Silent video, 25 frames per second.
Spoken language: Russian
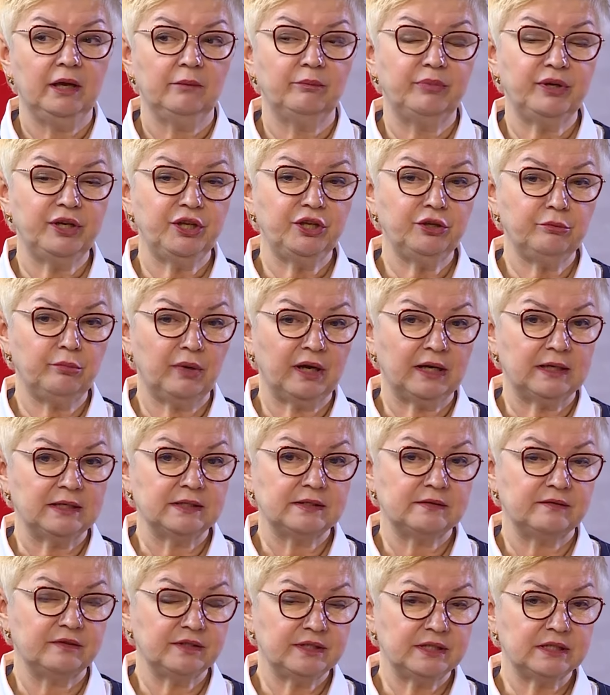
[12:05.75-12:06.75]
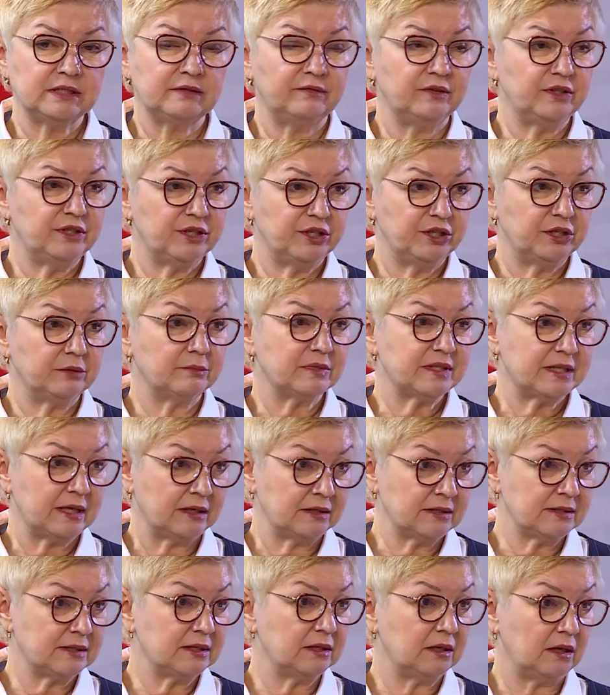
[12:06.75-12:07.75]
принимали в связи с введением
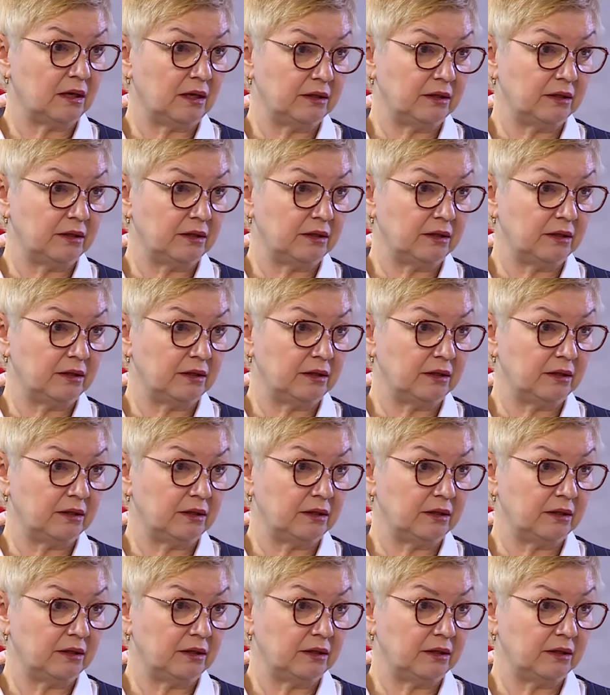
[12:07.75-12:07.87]
санкций,